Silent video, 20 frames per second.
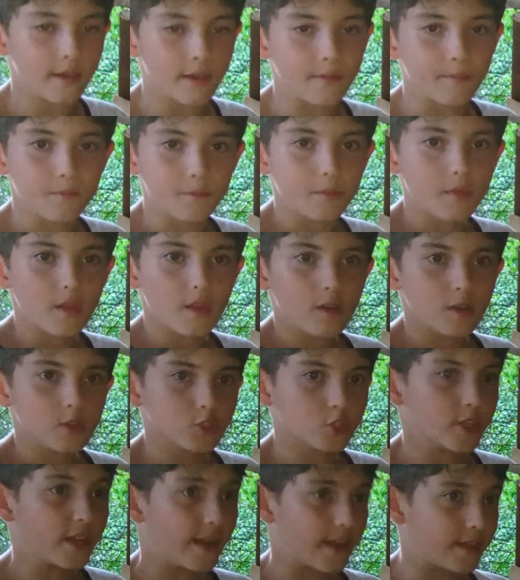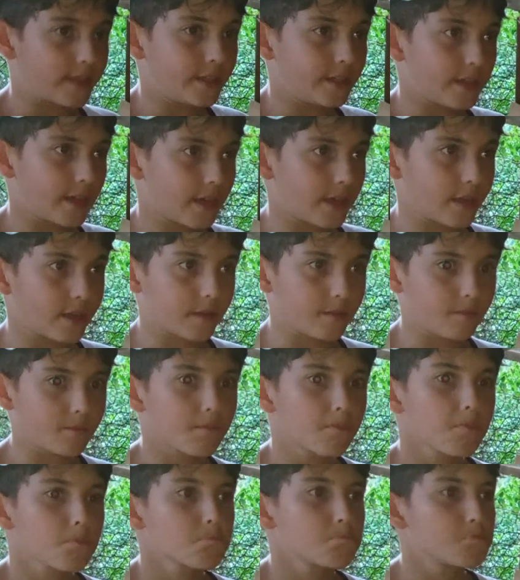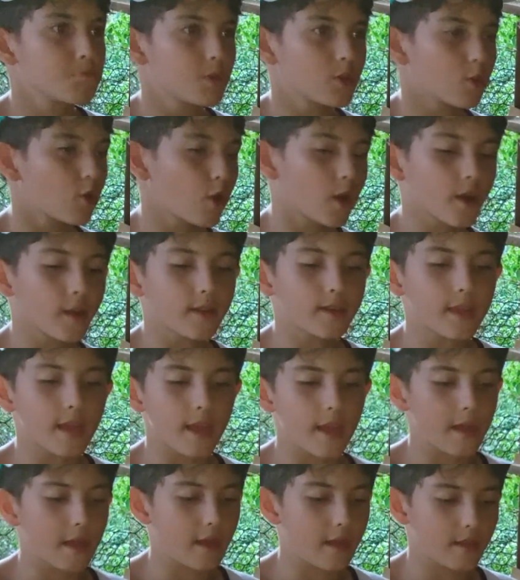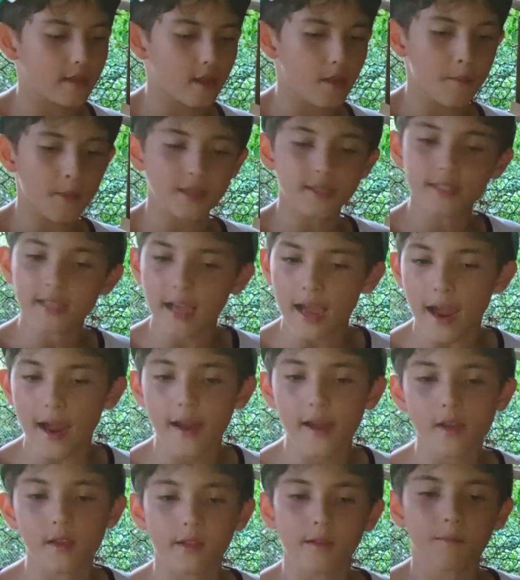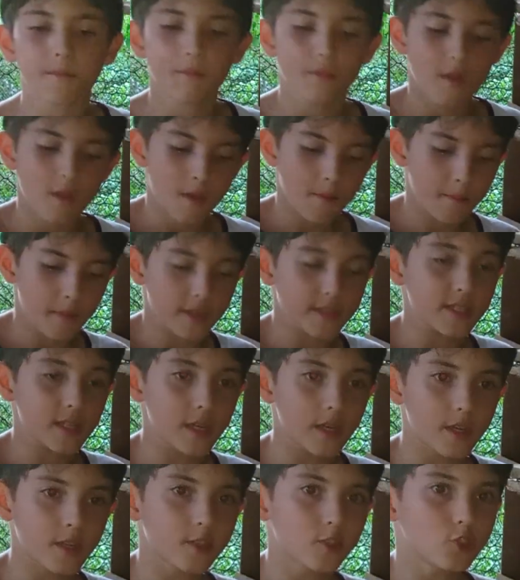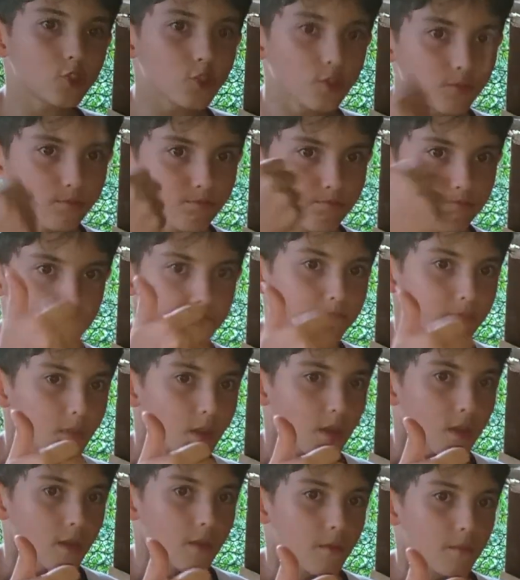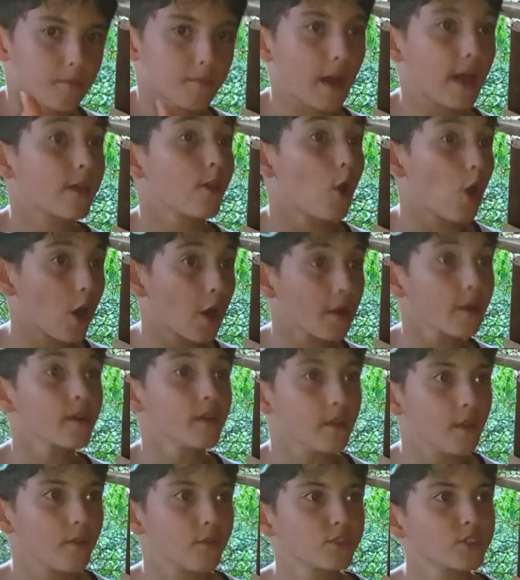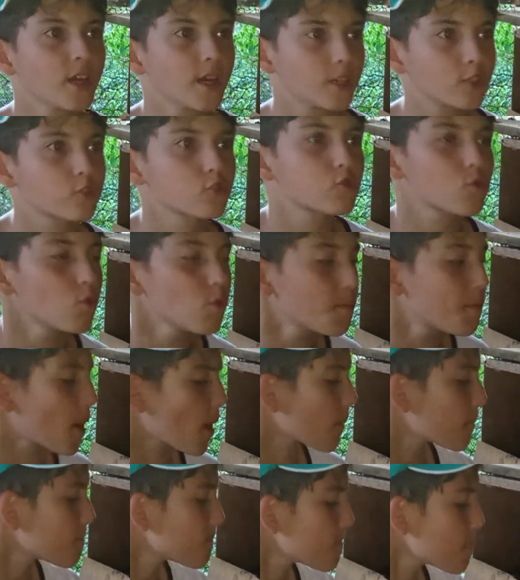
né? De galinha é melhor, tem, é, tem mais carne, mais grande, maior, na verdade, desculpa,